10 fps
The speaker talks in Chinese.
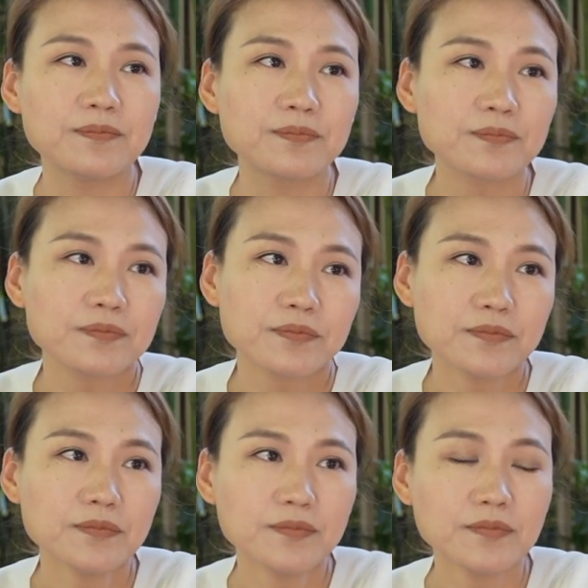我感觉
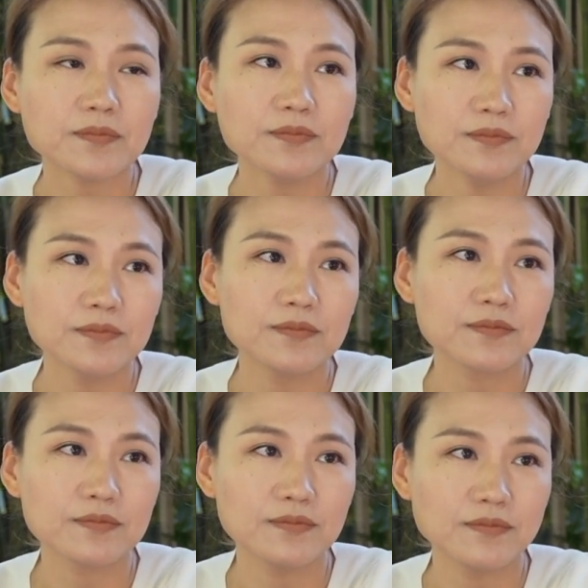就是泰
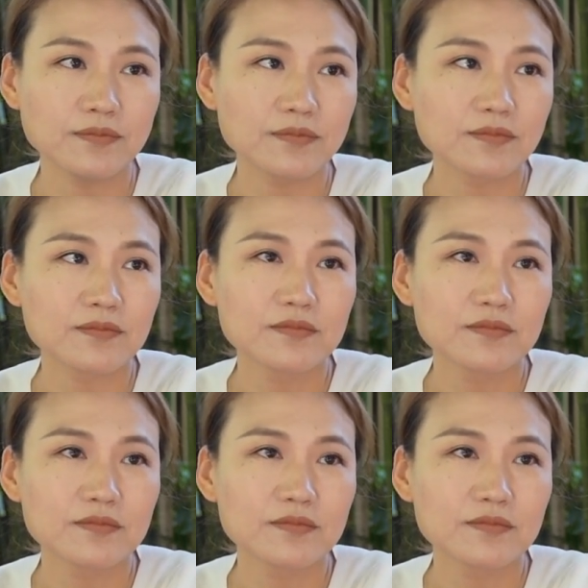国的上海。